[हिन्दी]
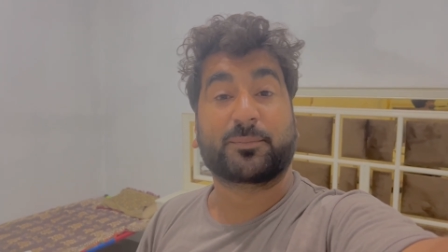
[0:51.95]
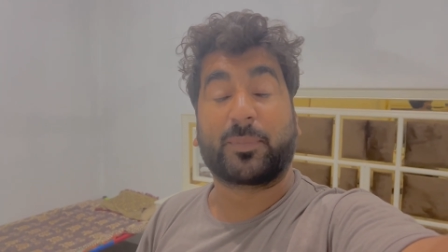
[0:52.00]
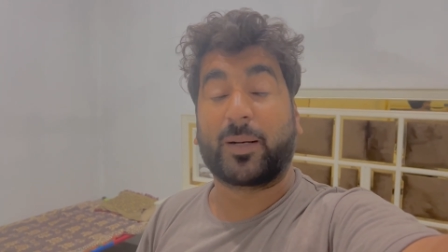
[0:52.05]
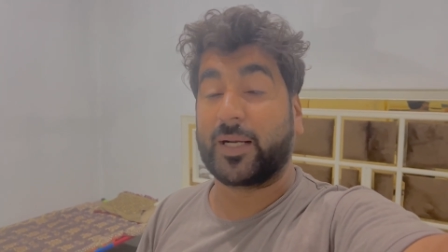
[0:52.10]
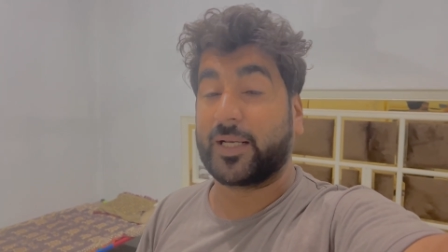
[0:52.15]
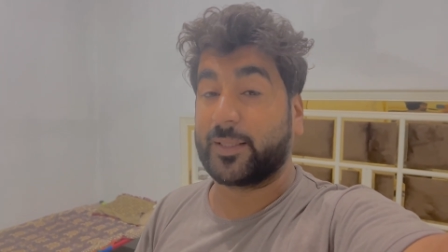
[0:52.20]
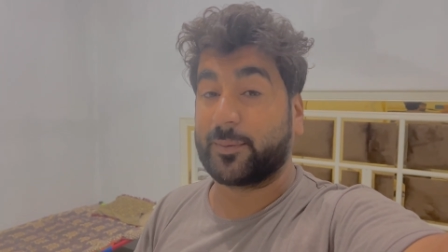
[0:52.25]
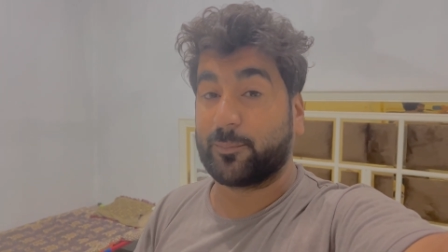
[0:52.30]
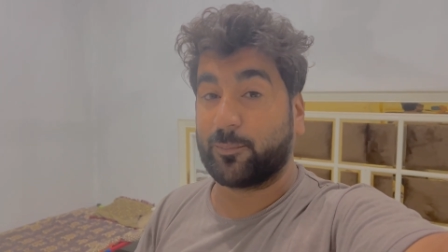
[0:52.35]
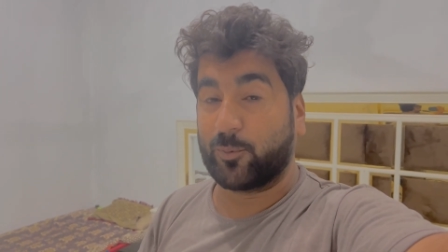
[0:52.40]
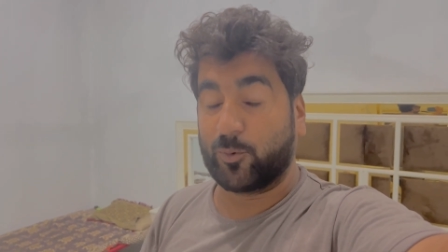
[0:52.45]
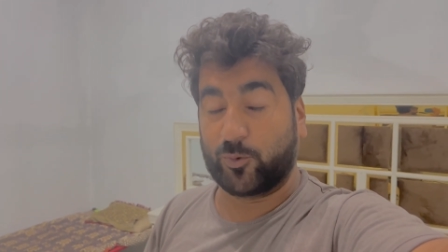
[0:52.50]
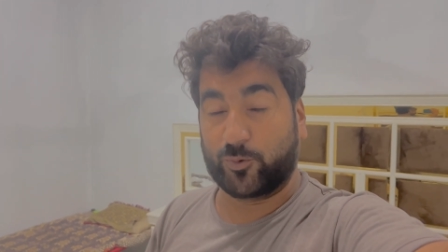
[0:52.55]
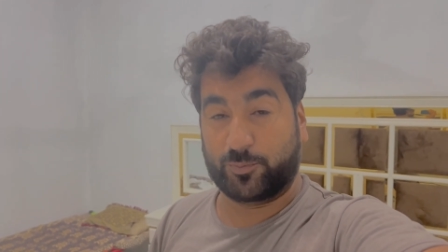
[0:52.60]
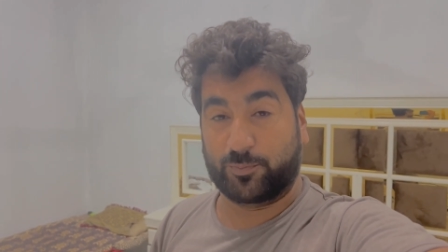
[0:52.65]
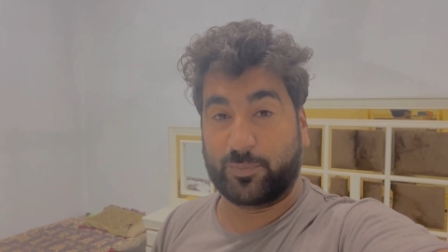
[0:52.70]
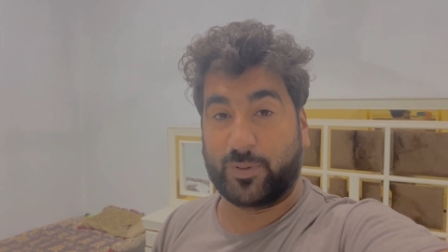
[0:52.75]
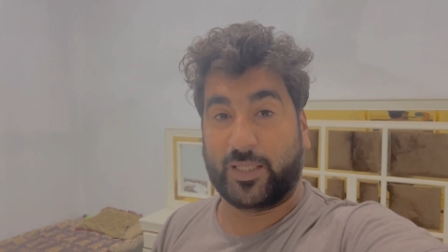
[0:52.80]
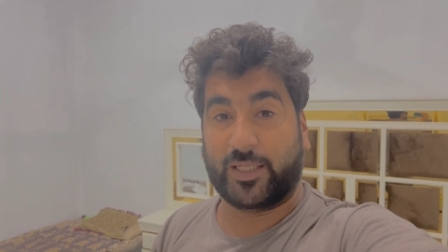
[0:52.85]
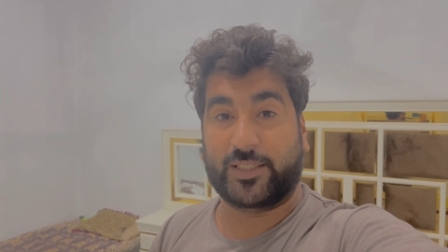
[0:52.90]
बाइक
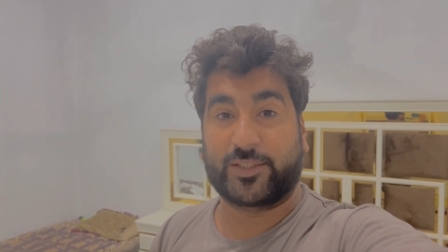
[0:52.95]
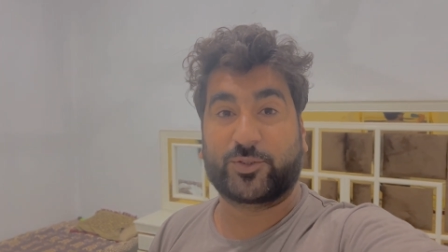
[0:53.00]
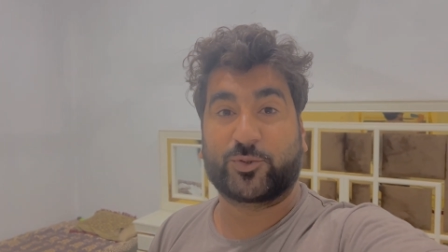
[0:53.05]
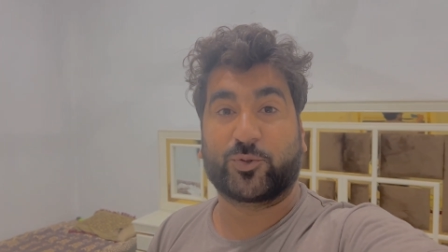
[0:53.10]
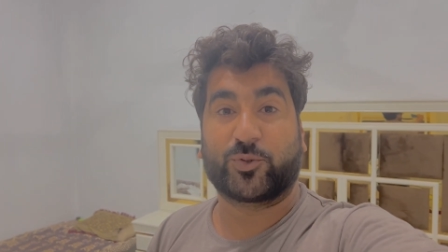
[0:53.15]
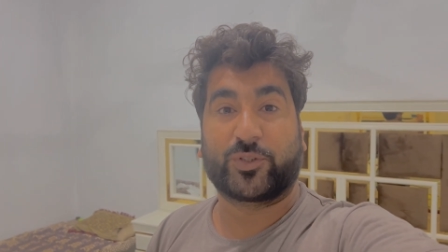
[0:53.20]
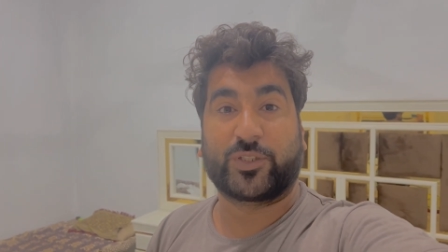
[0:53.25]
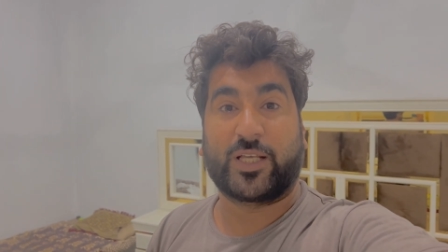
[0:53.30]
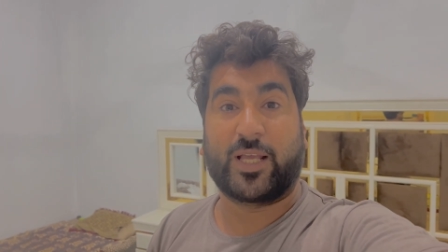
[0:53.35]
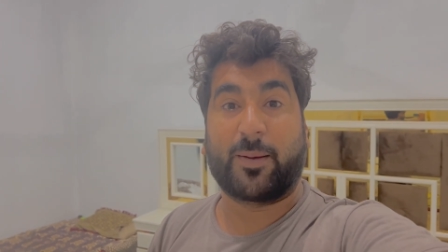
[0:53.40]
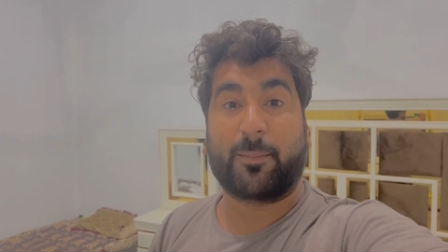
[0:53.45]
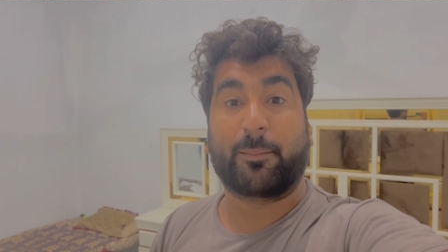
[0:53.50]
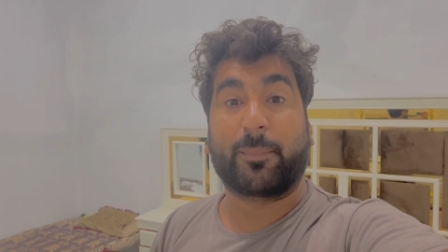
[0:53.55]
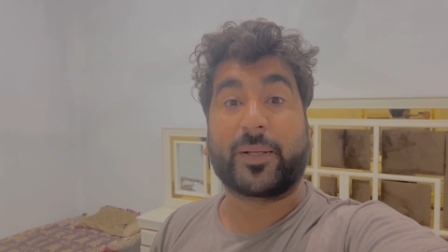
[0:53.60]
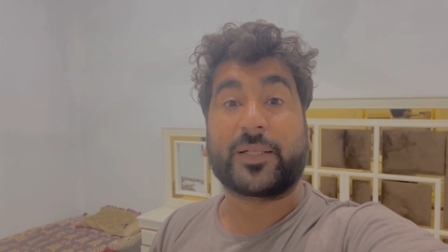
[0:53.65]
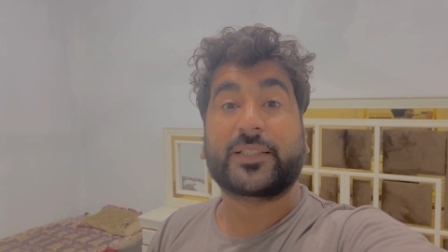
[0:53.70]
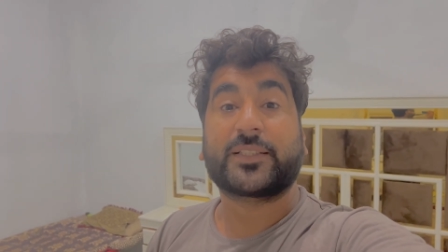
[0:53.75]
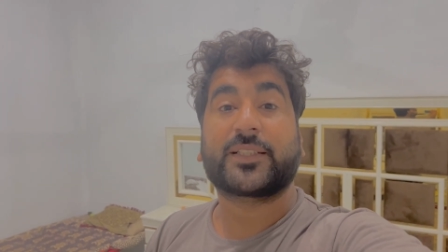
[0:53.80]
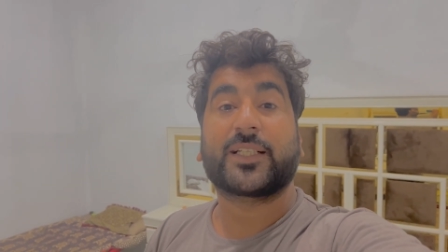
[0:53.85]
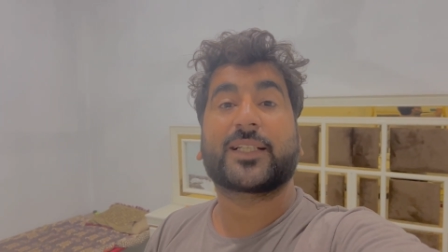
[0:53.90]
बहुत बारिश हो रही है
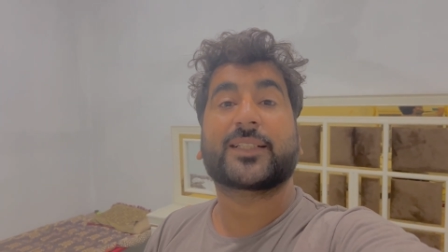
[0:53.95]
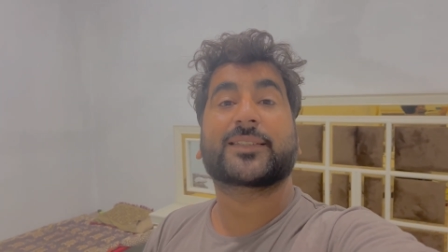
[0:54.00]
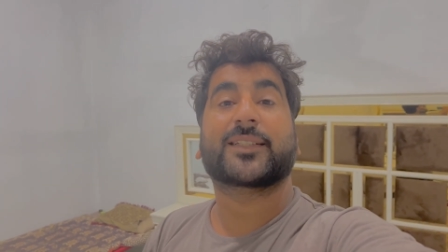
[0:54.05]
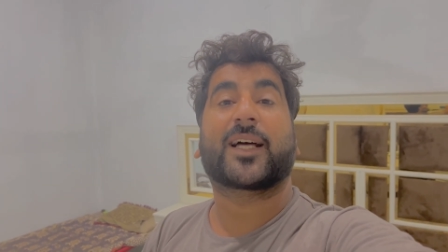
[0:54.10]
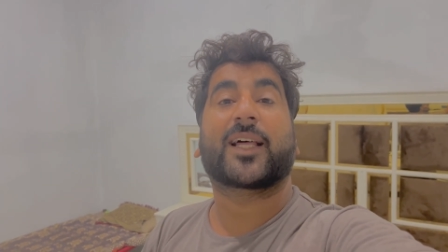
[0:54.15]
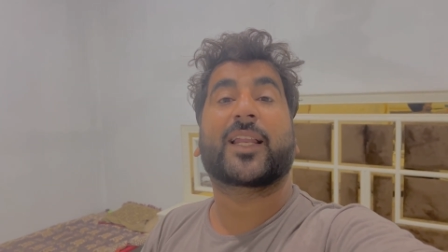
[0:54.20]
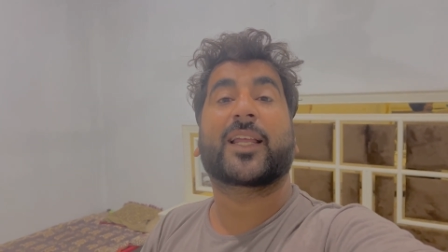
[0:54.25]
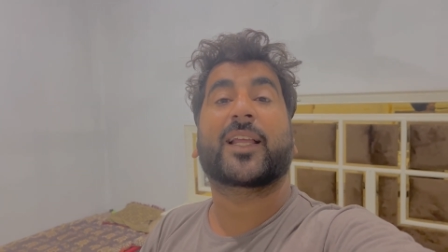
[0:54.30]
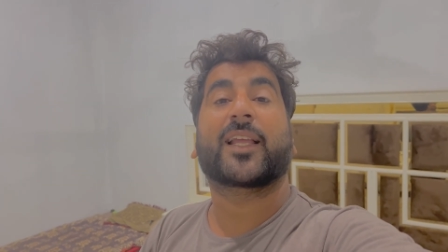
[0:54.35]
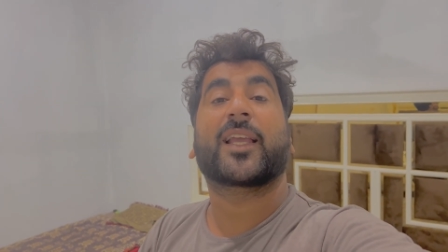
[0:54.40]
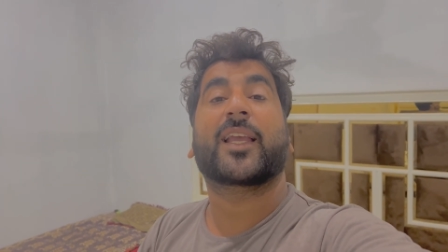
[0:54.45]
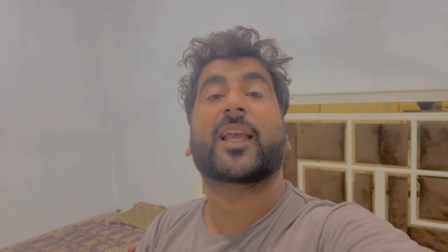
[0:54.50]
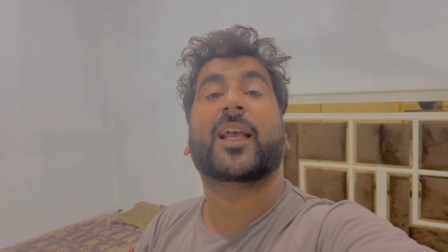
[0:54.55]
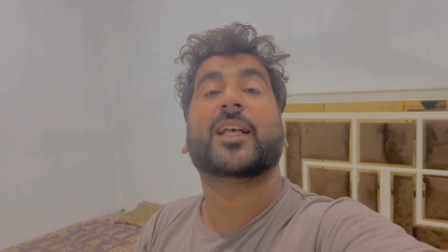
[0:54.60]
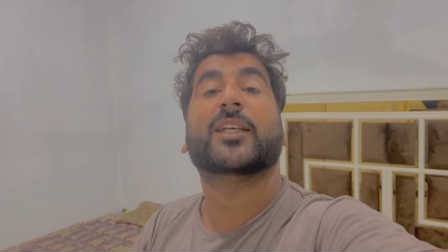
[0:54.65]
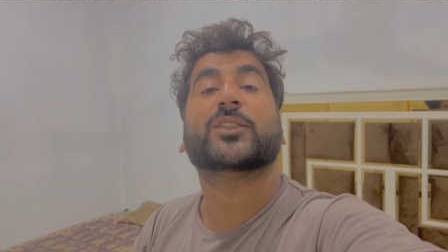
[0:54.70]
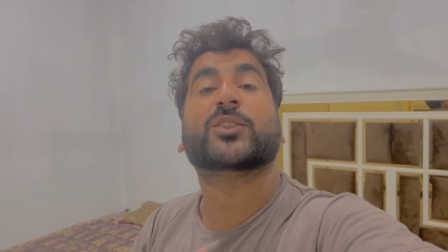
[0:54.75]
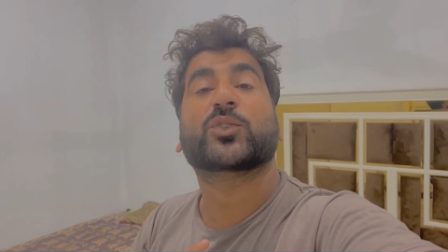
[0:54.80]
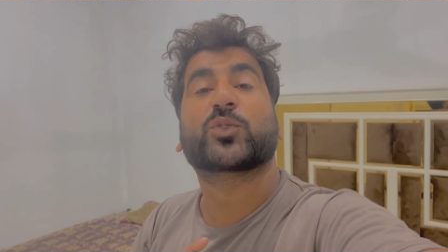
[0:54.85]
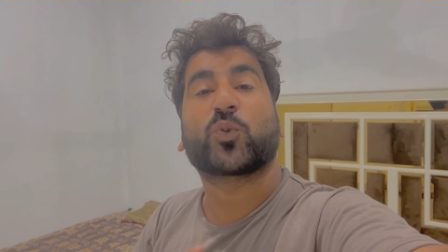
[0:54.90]
बच्चे सारे गए
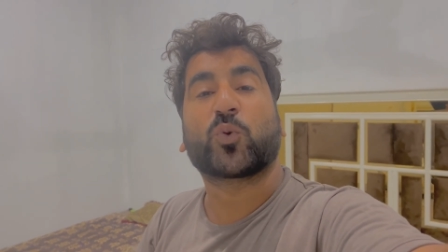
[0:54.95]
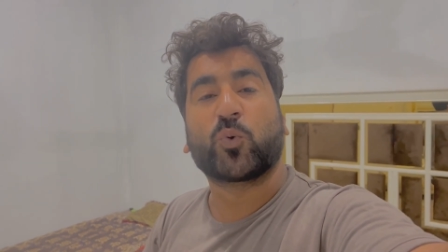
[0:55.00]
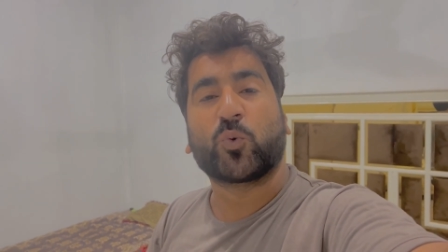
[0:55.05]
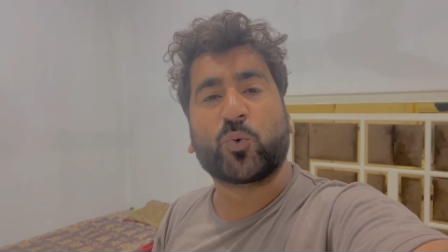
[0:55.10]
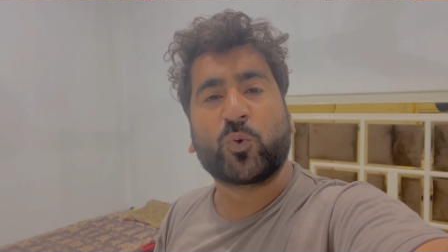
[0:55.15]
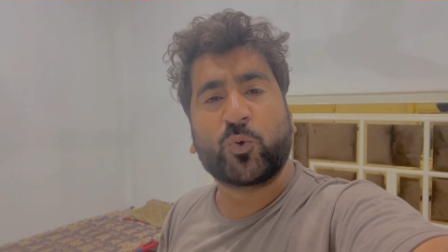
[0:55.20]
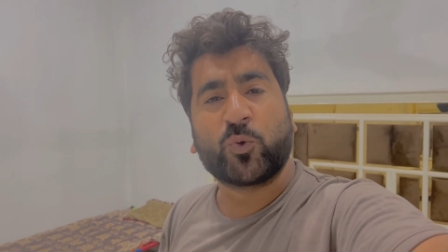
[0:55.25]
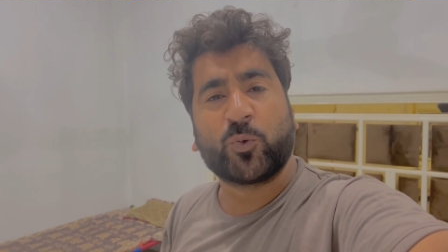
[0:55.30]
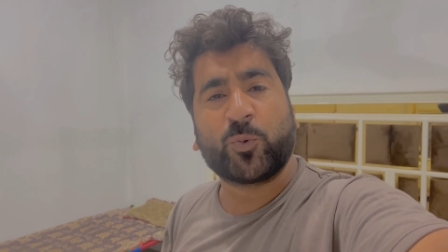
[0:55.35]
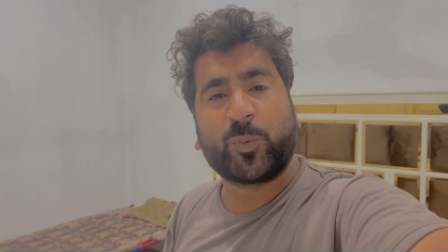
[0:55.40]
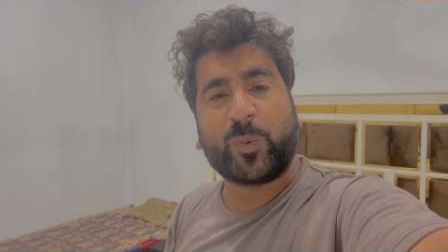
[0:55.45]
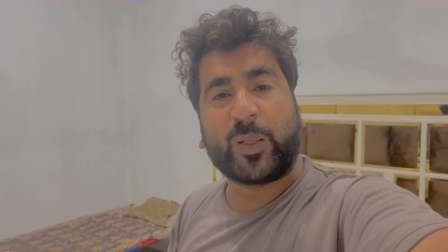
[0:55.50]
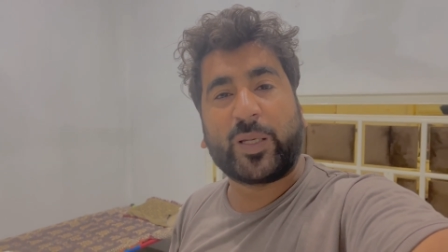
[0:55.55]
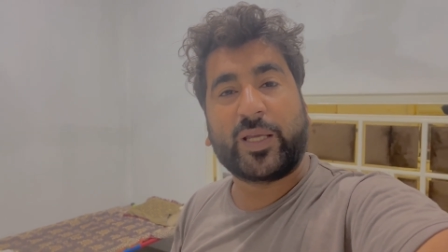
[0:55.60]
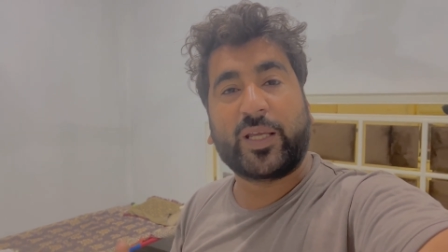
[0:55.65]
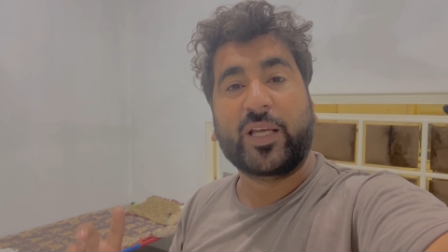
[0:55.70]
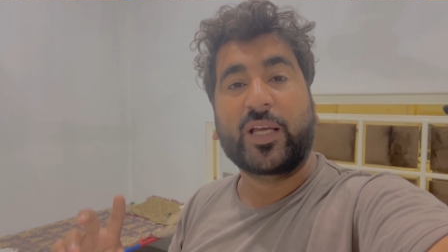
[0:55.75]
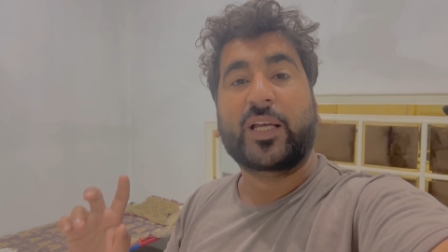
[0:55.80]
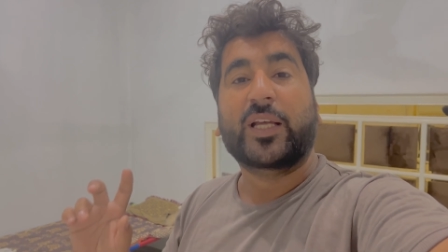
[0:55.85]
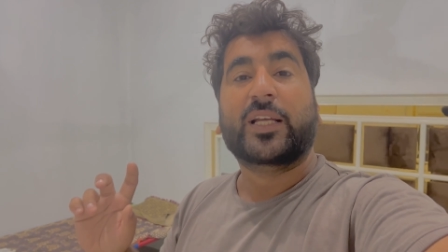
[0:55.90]
हैं स्कूलों
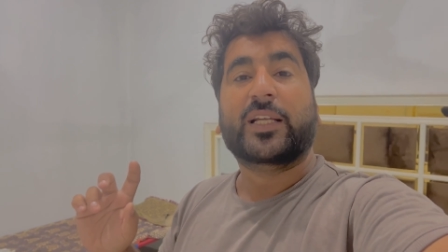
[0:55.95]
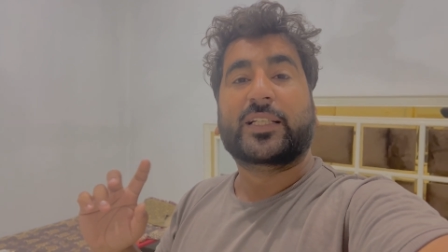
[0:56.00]
में